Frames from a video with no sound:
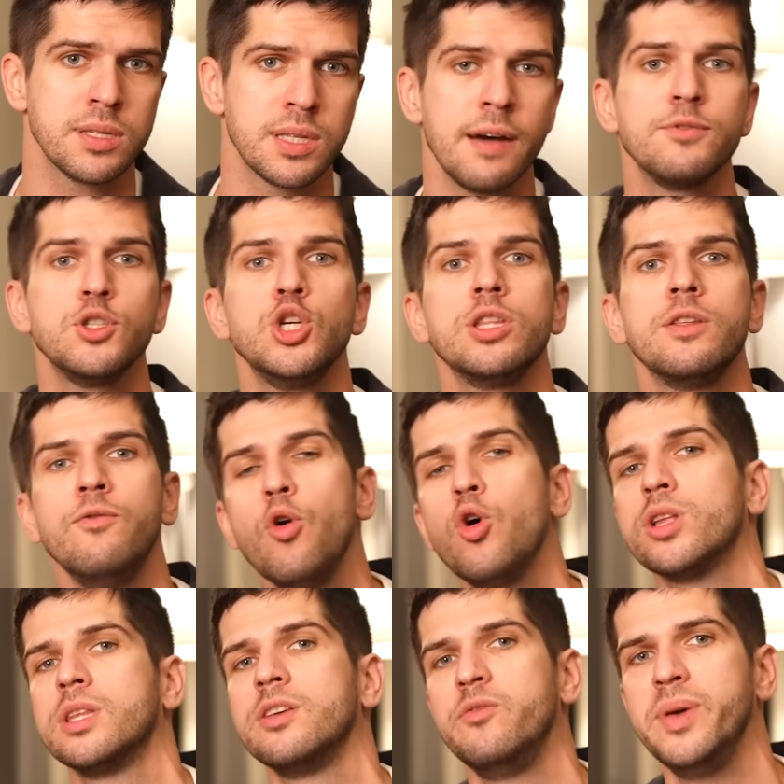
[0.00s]
став
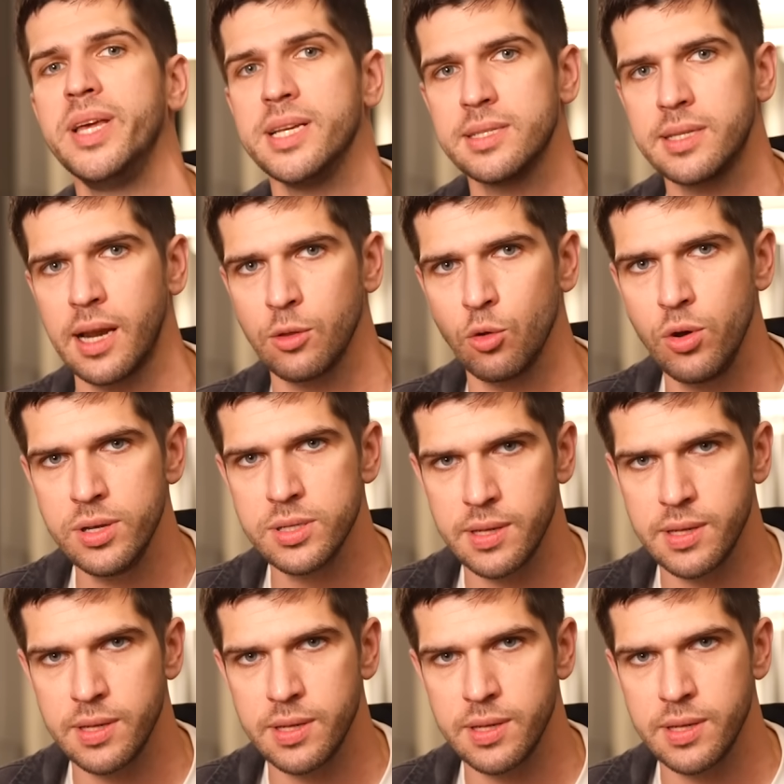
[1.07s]
четвертой в мире страной,